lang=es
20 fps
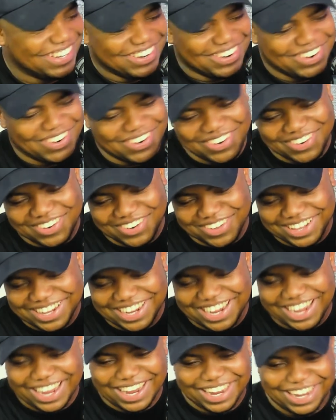no, no
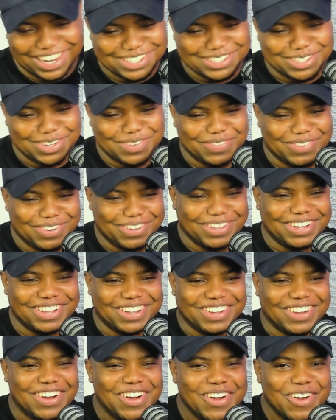diga eso, por
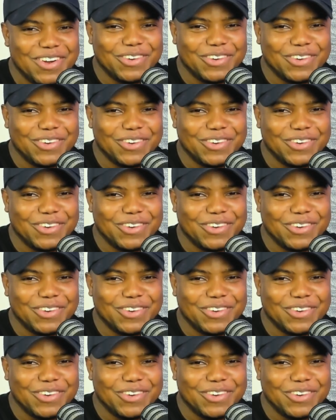Dios.